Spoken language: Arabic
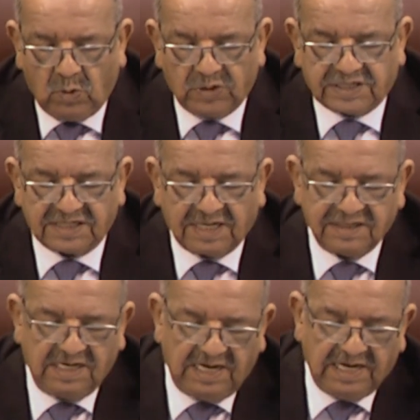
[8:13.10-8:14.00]

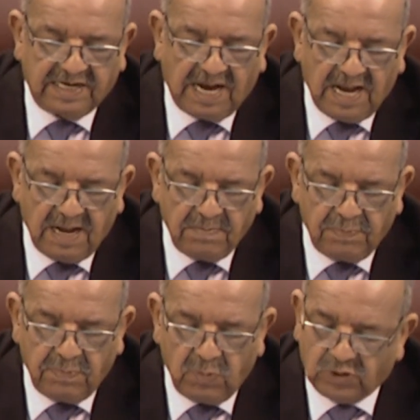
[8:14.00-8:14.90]
والتصدي للإرهاب
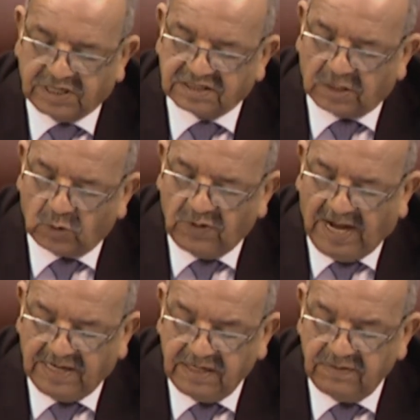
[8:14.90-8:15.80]
والتطرف
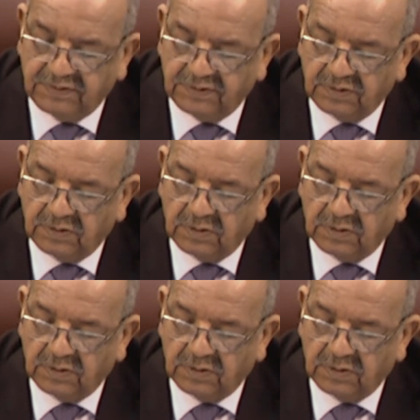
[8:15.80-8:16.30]
العنيف